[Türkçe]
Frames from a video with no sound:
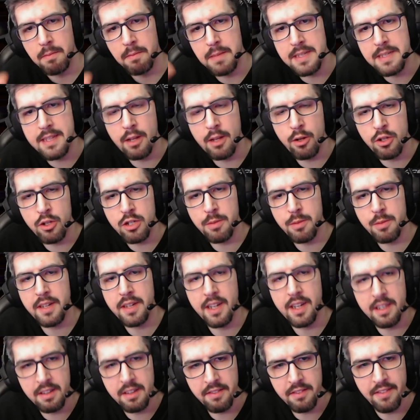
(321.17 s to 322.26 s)
bizden önce
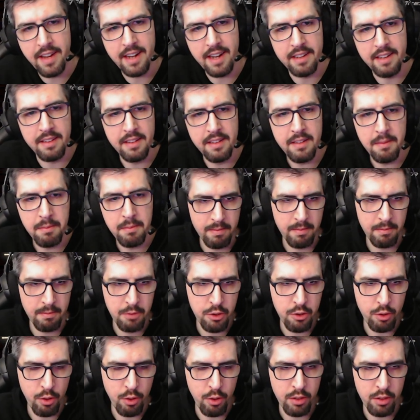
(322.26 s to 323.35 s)
bir kadın vardı.
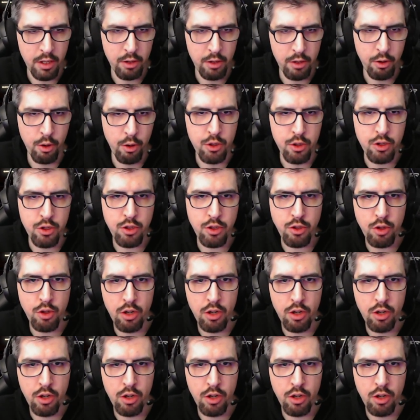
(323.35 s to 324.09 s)
İşte onunla görüştü.